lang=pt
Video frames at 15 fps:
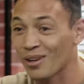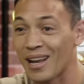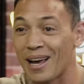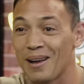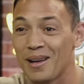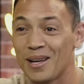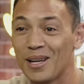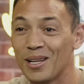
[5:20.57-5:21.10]
lá.
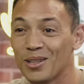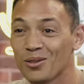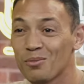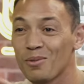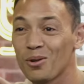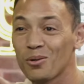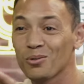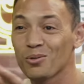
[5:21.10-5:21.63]
No
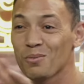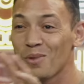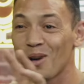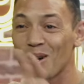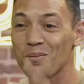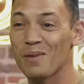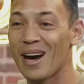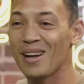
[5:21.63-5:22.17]
meu, no meu
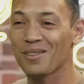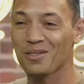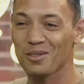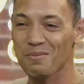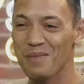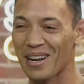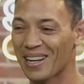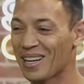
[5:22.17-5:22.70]
armário, tudo
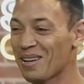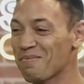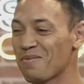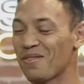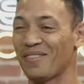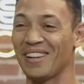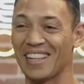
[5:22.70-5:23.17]
bacana. Pô, falei,